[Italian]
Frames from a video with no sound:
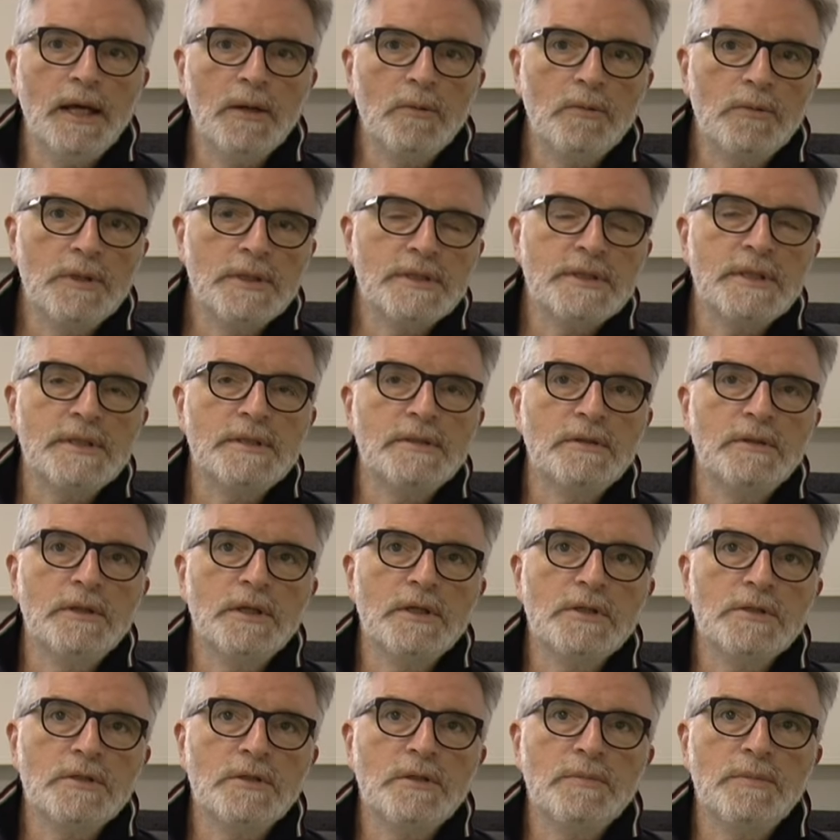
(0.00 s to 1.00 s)
alcune stazioni
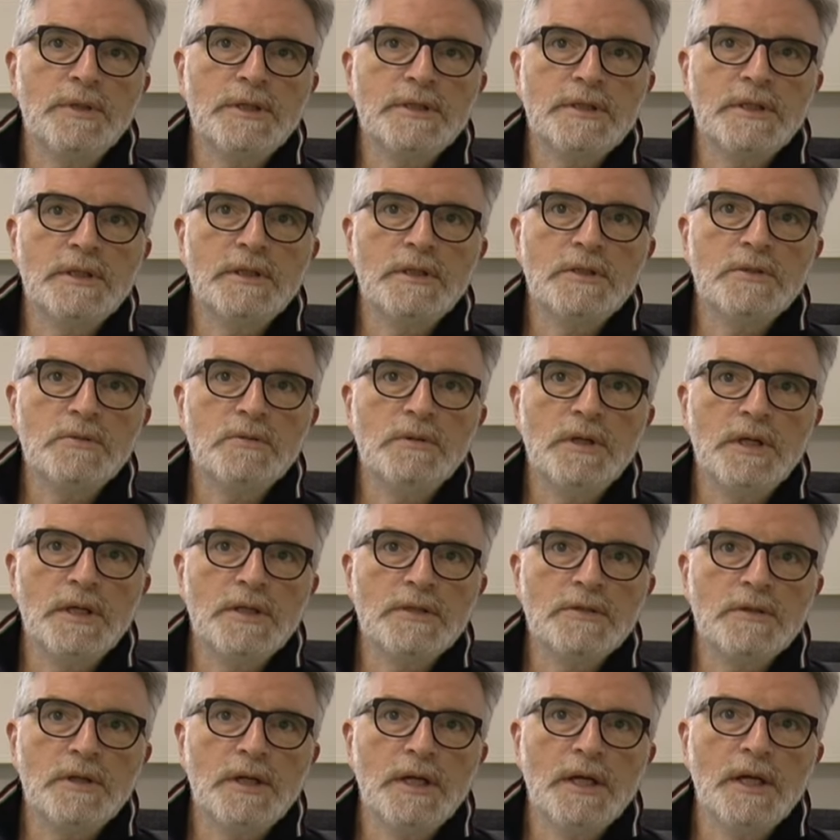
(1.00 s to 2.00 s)
che sono presenti sulle
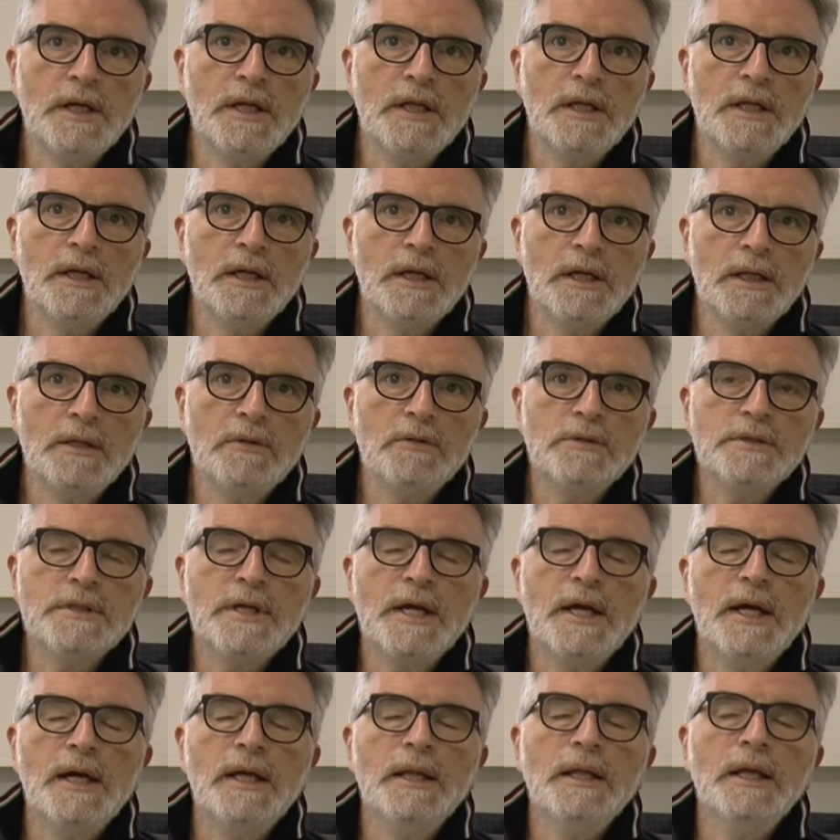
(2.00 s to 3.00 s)
isole
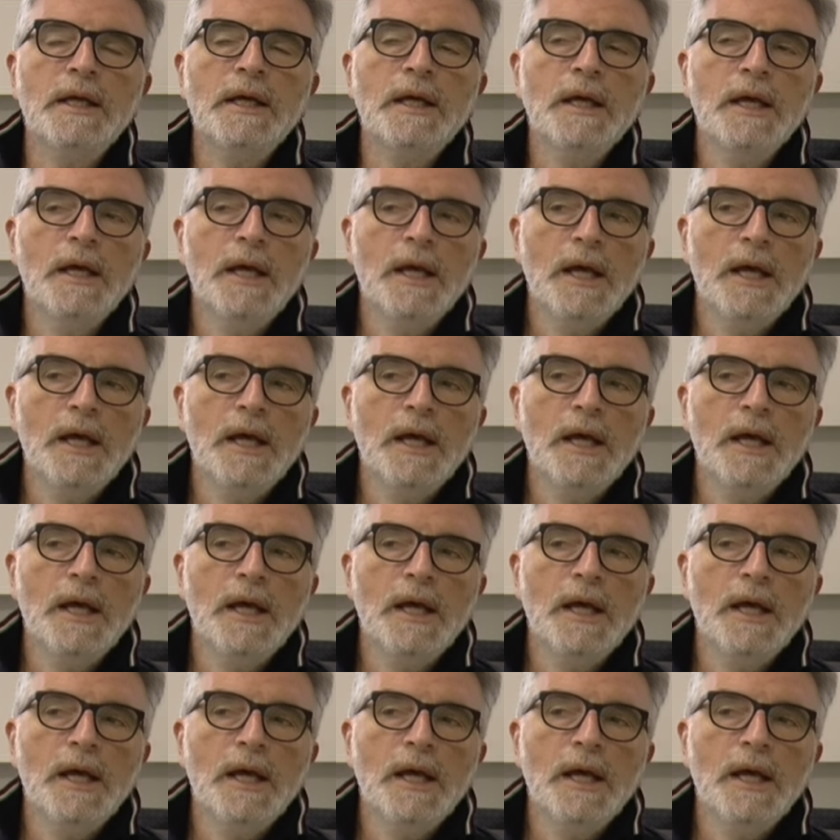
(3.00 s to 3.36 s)
toscane